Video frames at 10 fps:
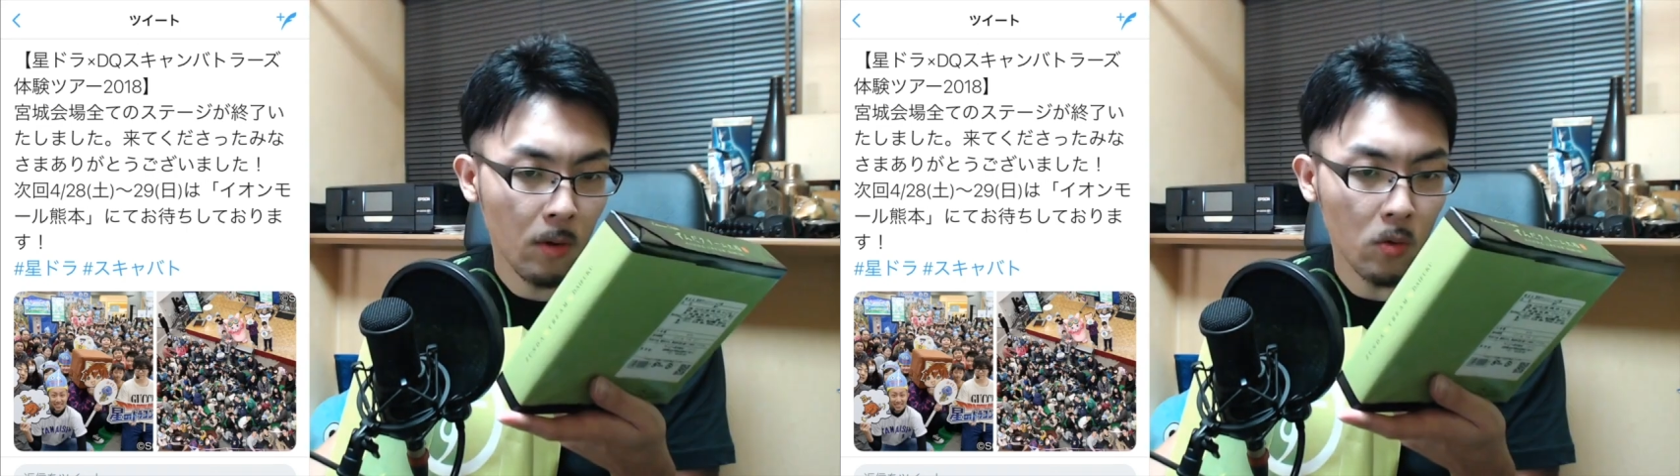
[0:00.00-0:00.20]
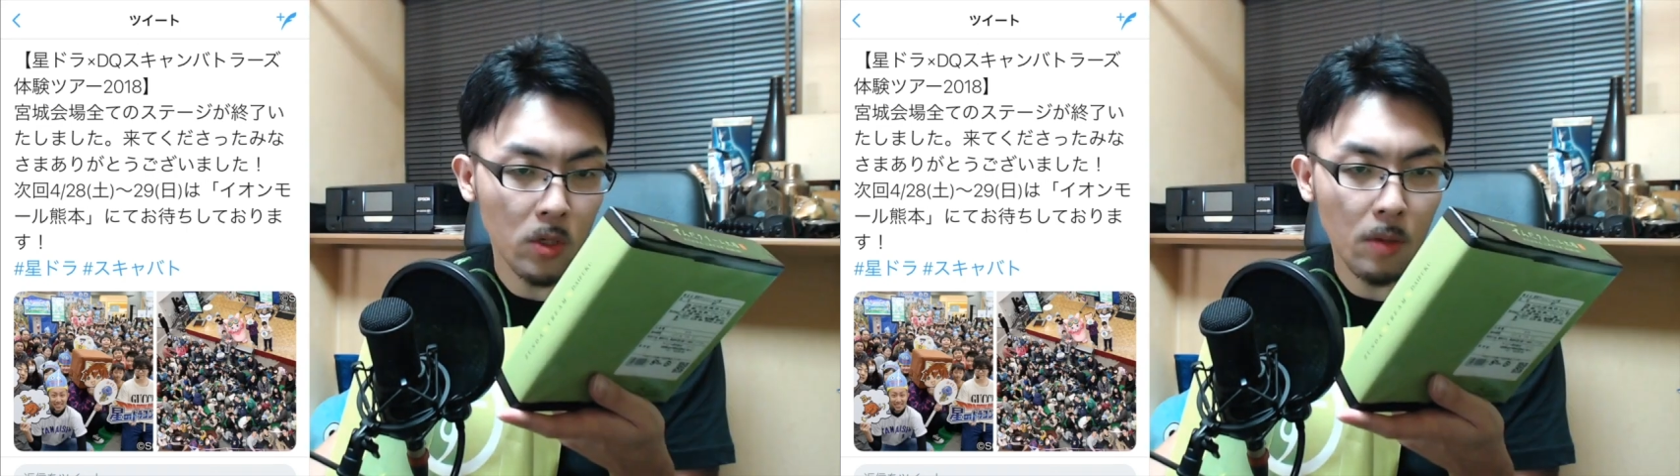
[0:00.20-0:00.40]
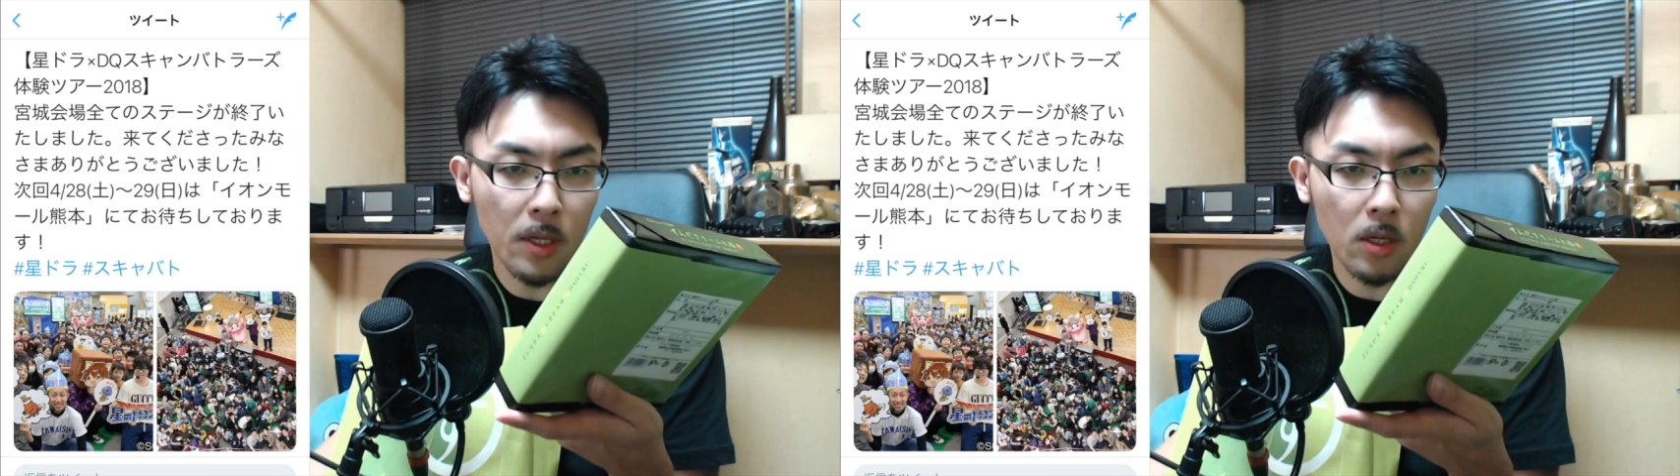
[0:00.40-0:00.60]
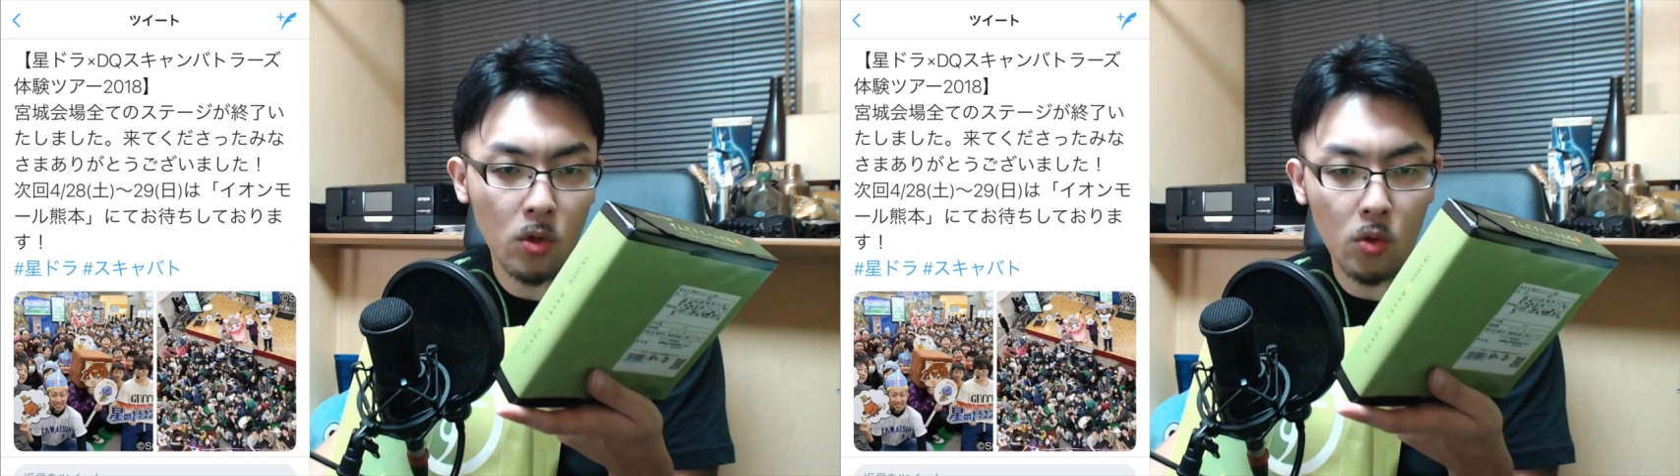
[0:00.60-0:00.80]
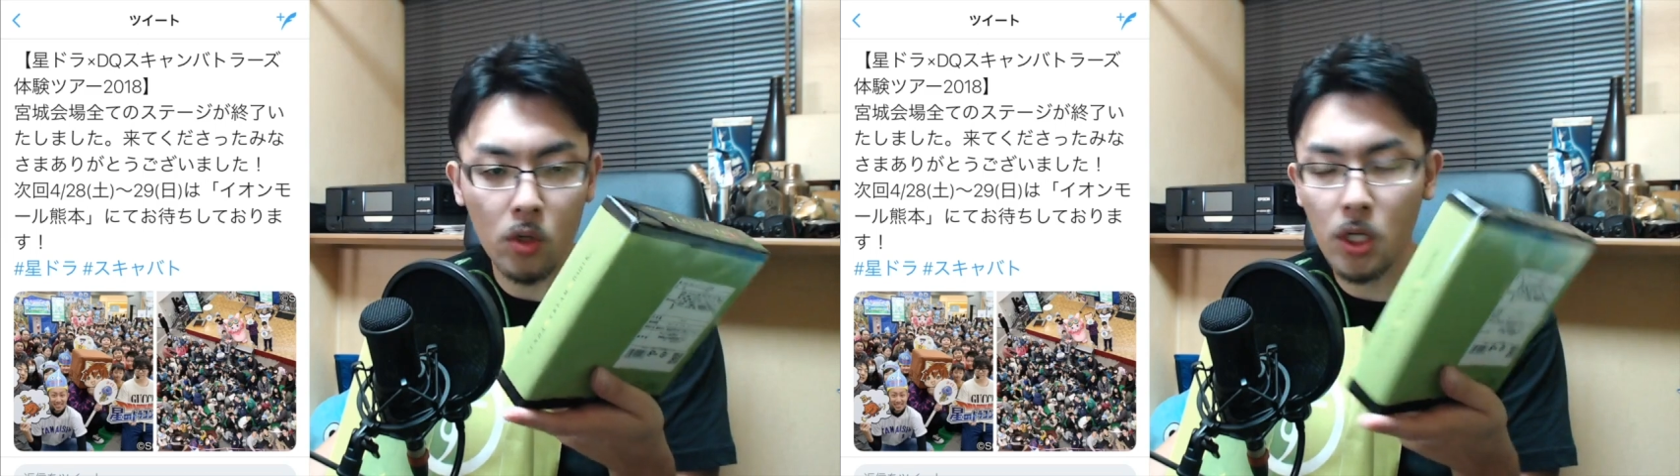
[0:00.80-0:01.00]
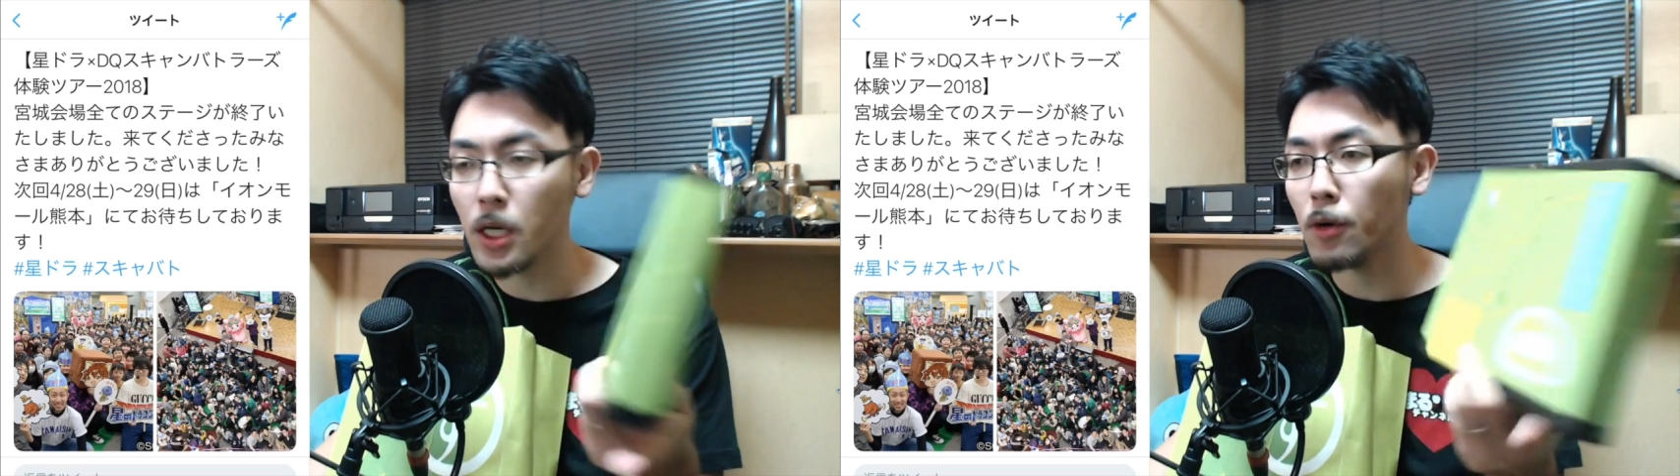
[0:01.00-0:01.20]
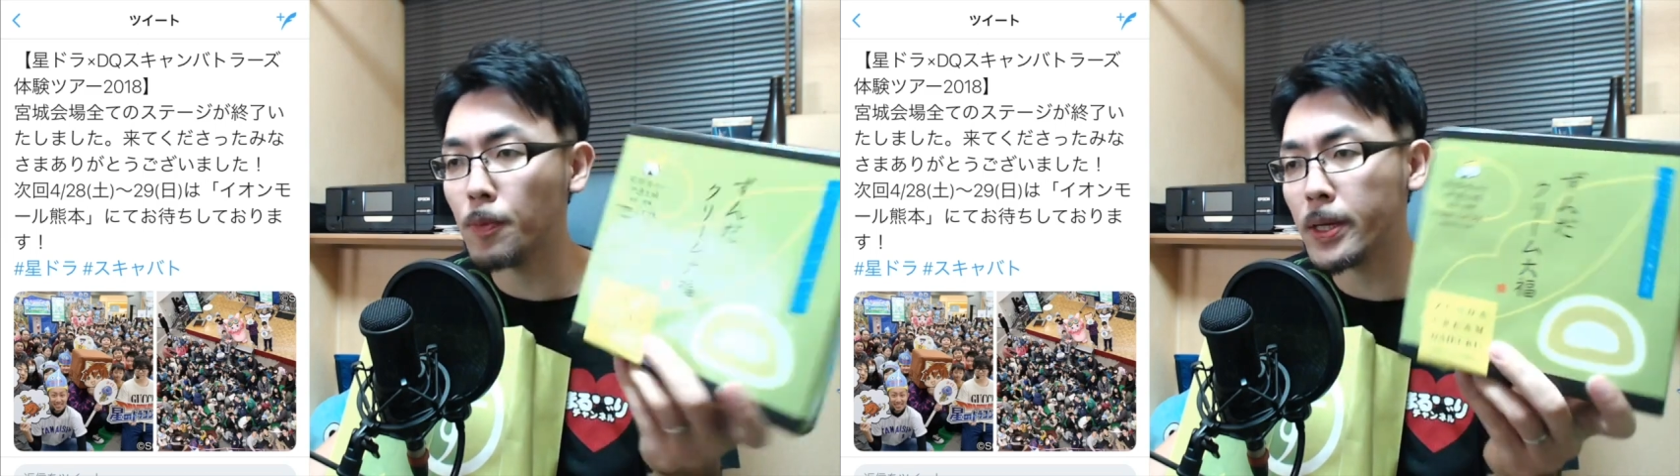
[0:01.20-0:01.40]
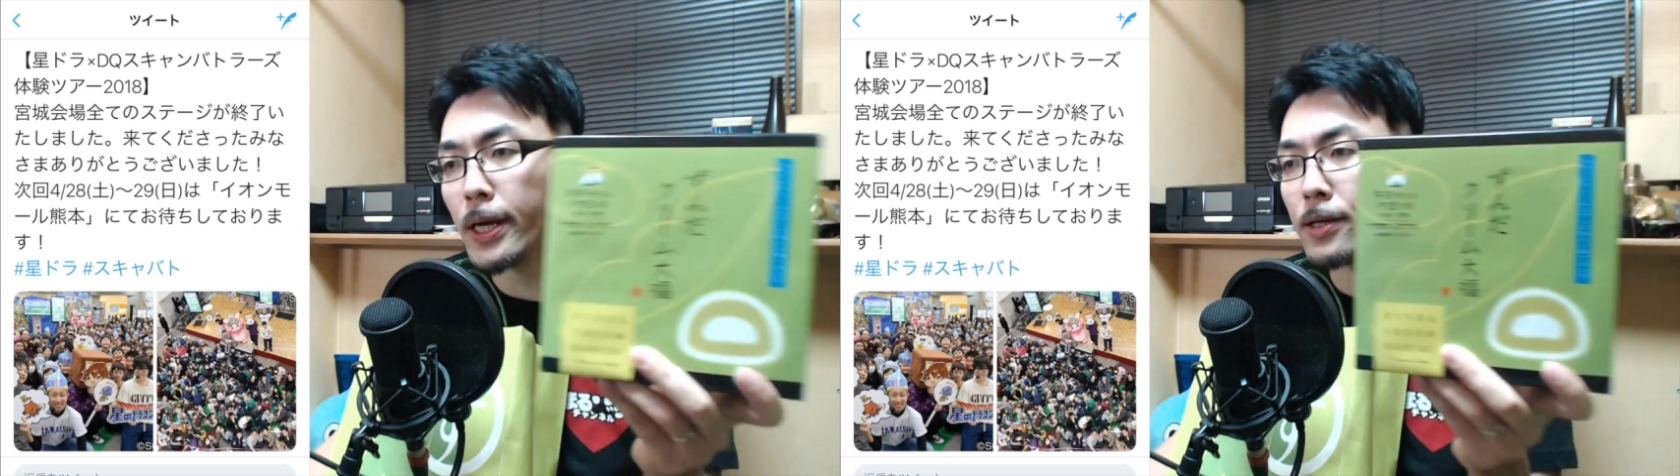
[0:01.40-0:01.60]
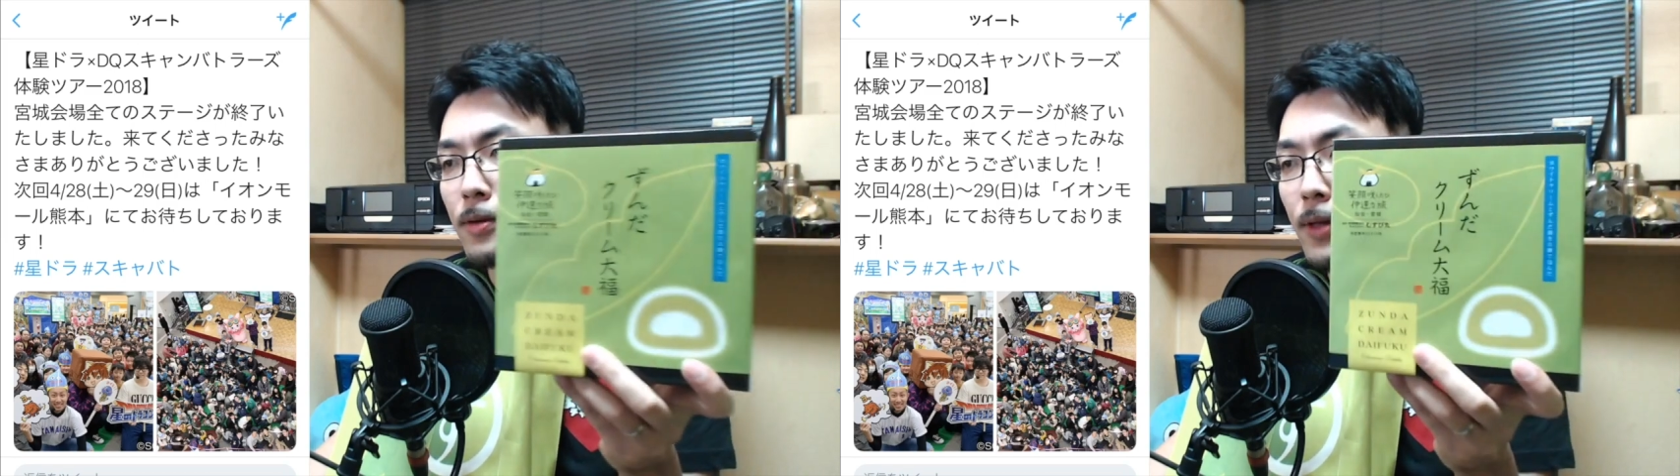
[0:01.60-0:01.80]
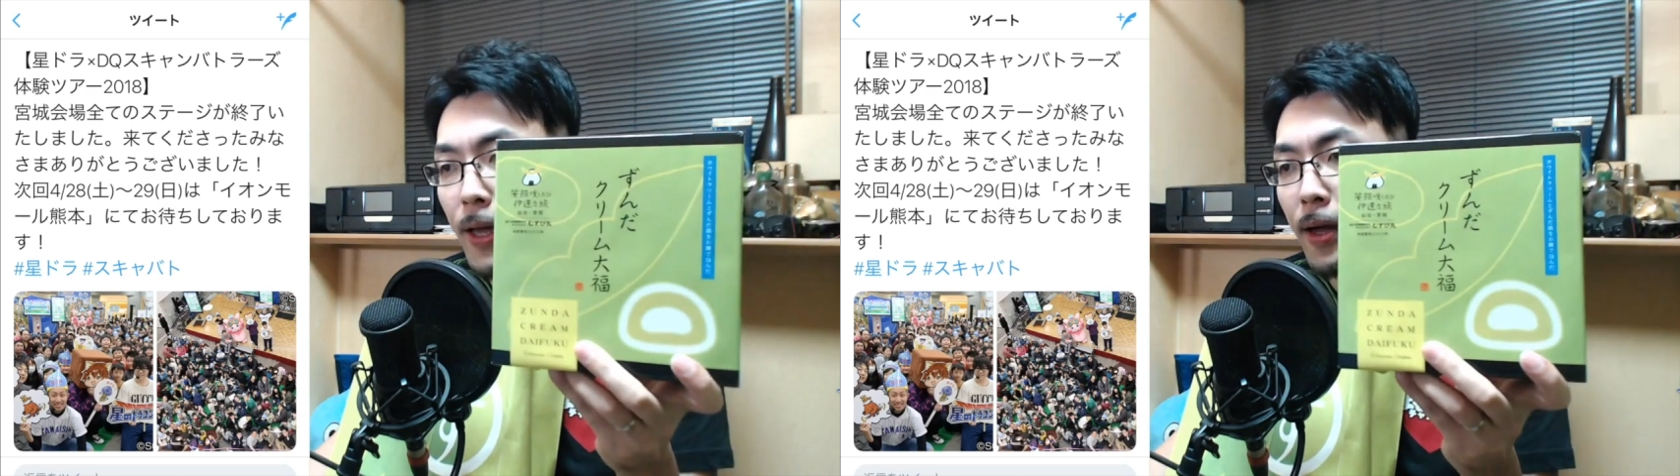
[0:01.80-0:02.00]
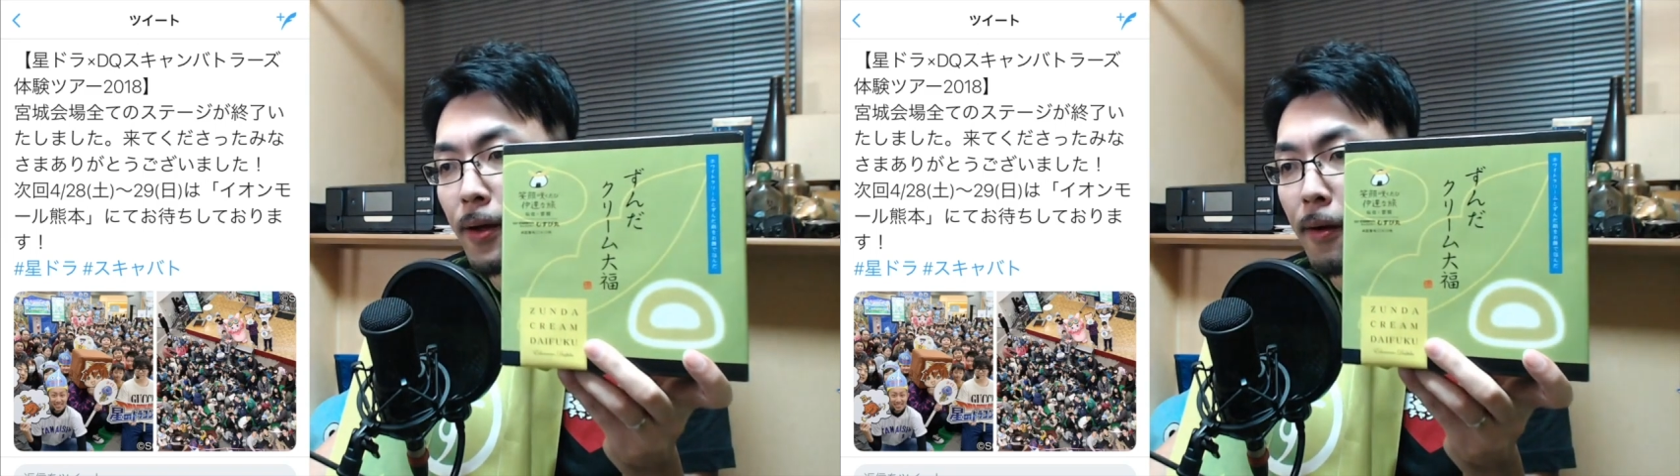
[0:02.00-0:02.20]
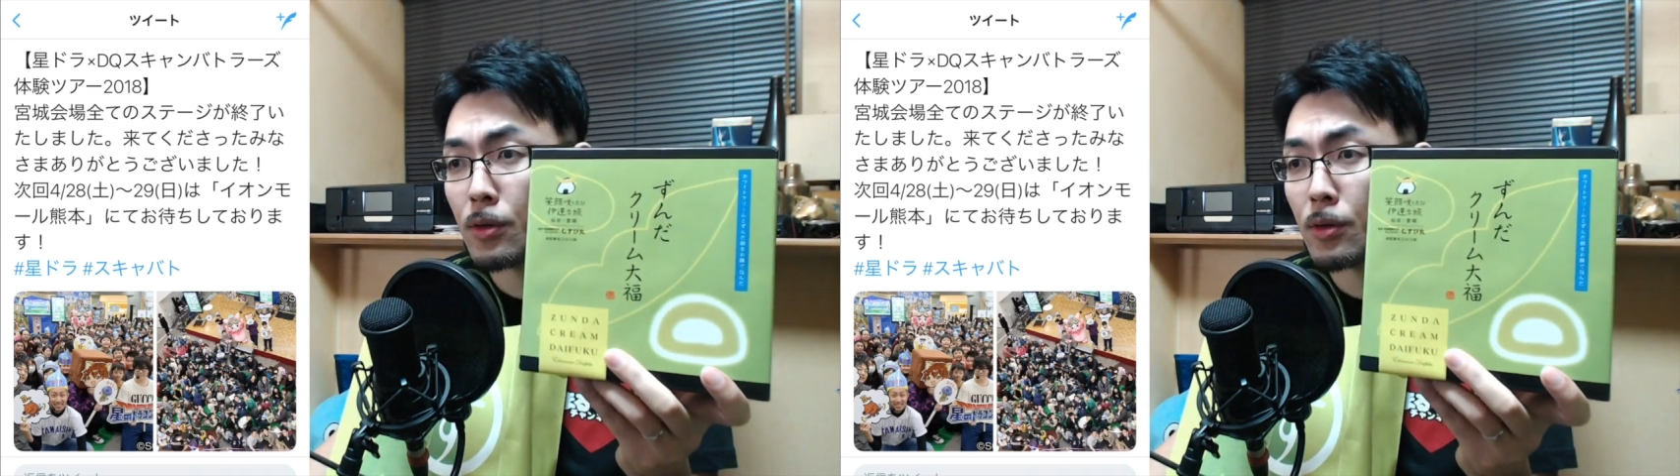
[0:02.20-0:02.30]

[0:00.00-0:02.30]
こっちはまたちょっと違うパターンですね。